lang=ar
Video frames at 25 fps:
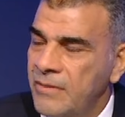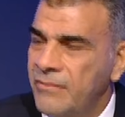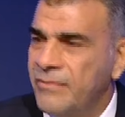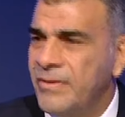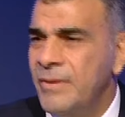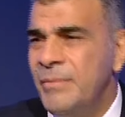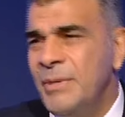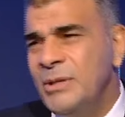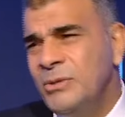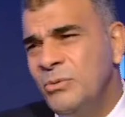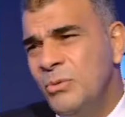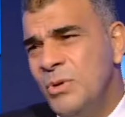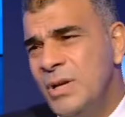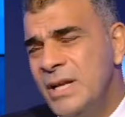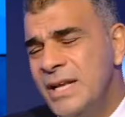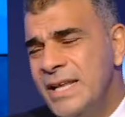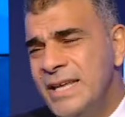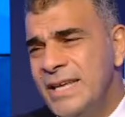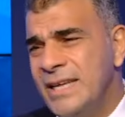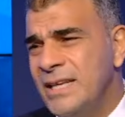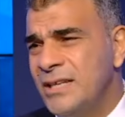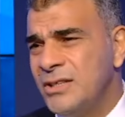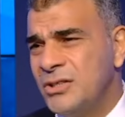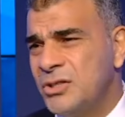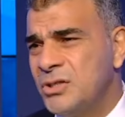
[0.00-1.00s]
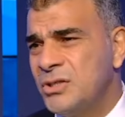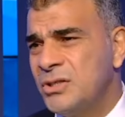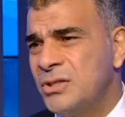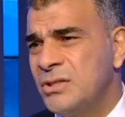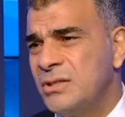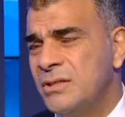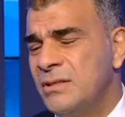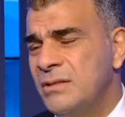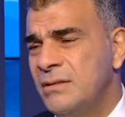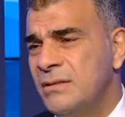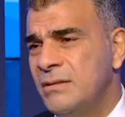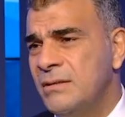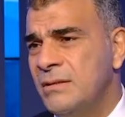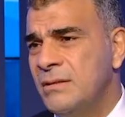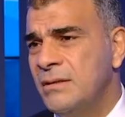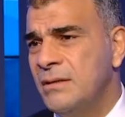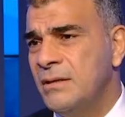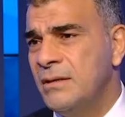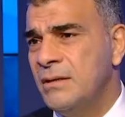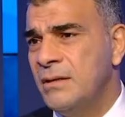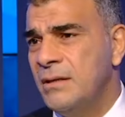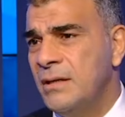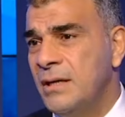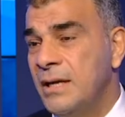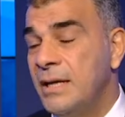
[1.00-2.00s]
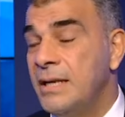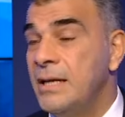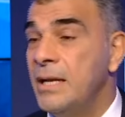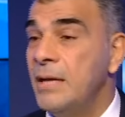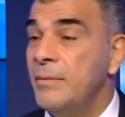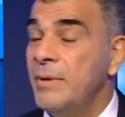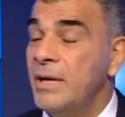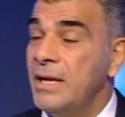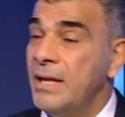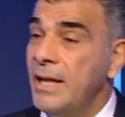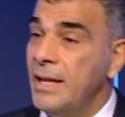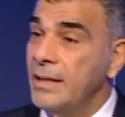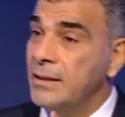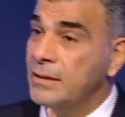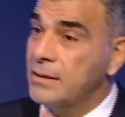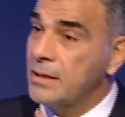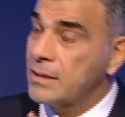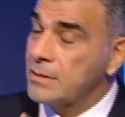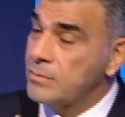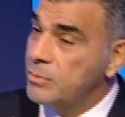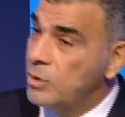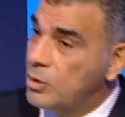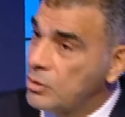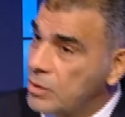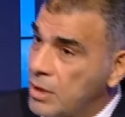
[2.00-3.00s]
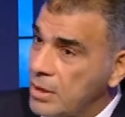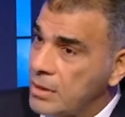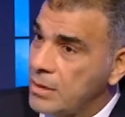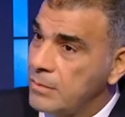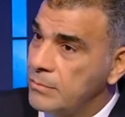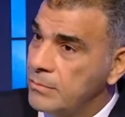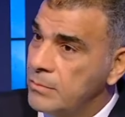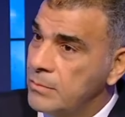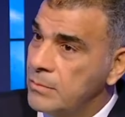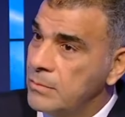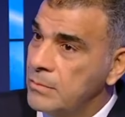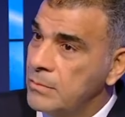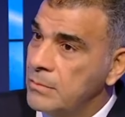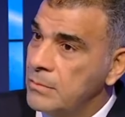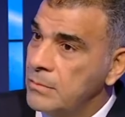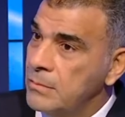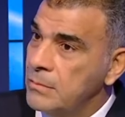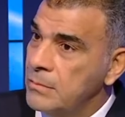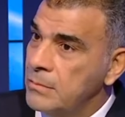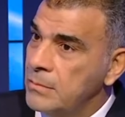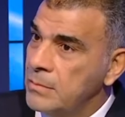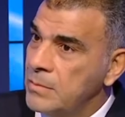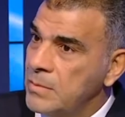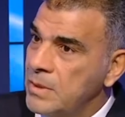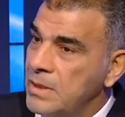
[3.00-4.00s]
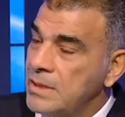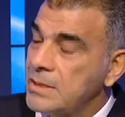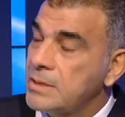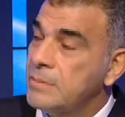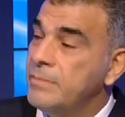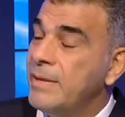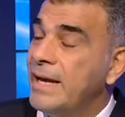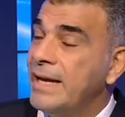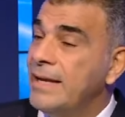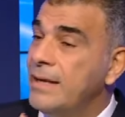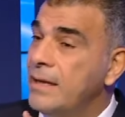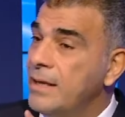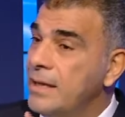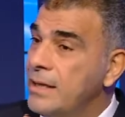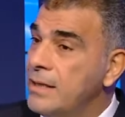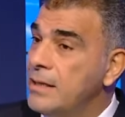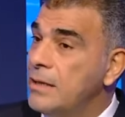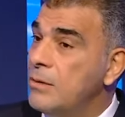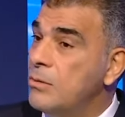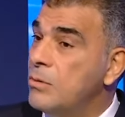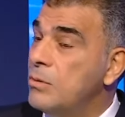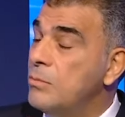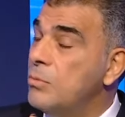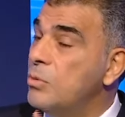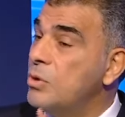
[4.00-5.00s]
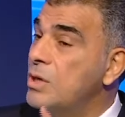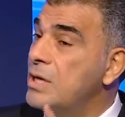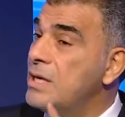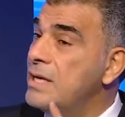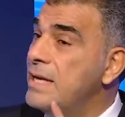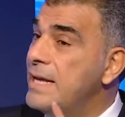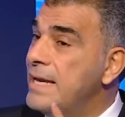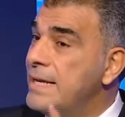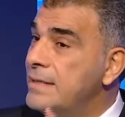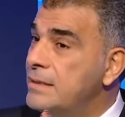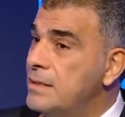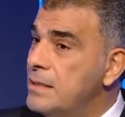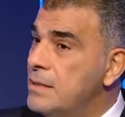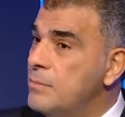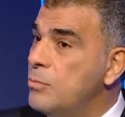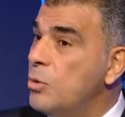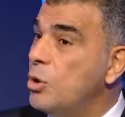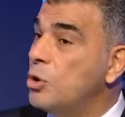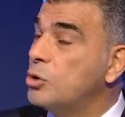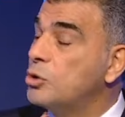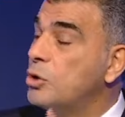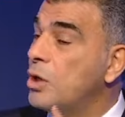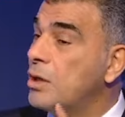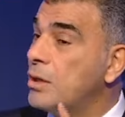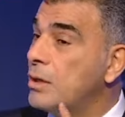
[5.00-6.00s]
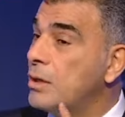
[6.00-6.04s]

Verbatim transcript: فما تقوليش انما الالتراس محترم اسماعيليه وجمهور لكن النادي كان